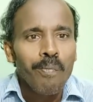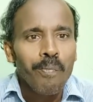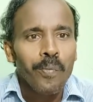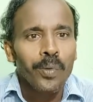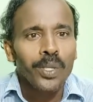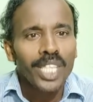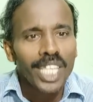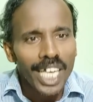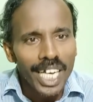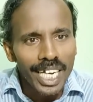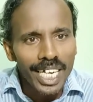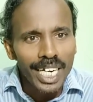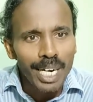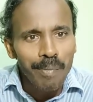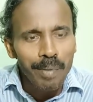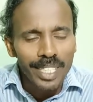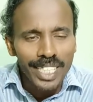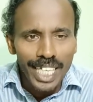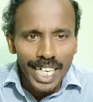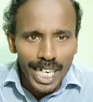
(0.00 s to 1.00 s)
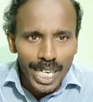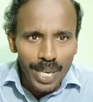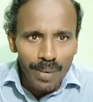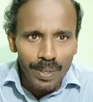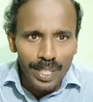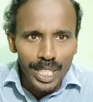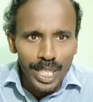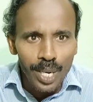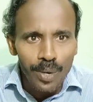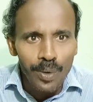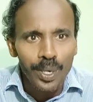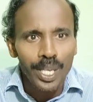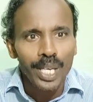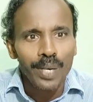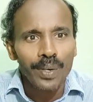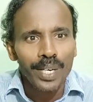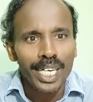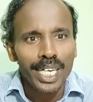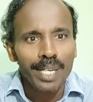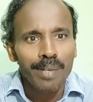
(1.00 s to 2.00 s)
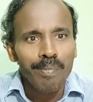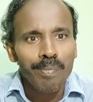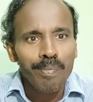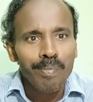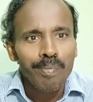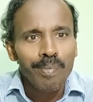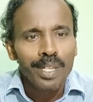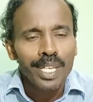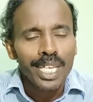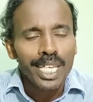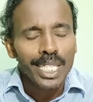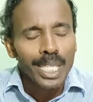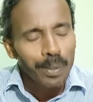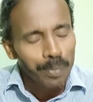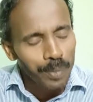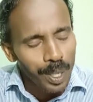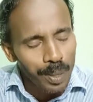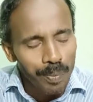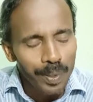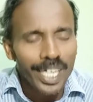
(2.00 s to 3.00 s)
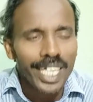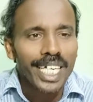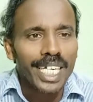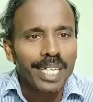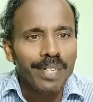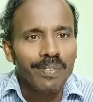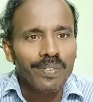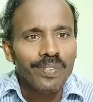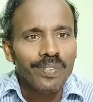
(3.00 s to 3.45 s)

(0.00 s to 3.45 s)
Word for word: புதிதாக நம்ம சேனலுக்கு வந்துருக்கக்கூடியவங்க சப்ஸ்கிரைப் பண்ணுங்கள்